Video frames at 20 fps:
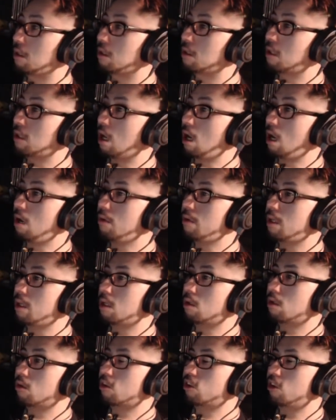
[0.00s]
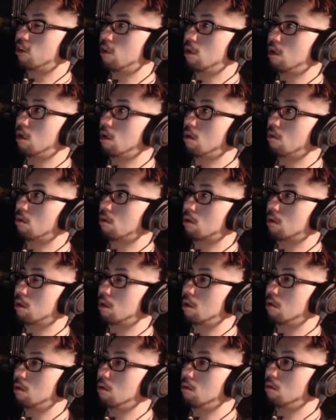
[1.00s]
ダーウィンの進化論っ
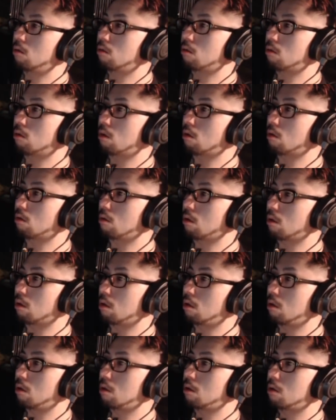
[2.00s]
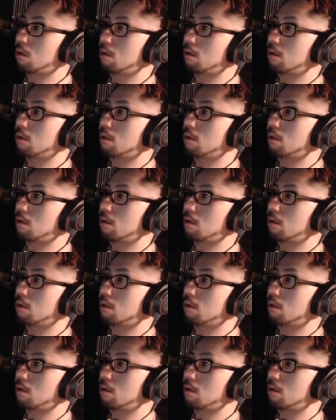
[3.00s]
て本当なのかな。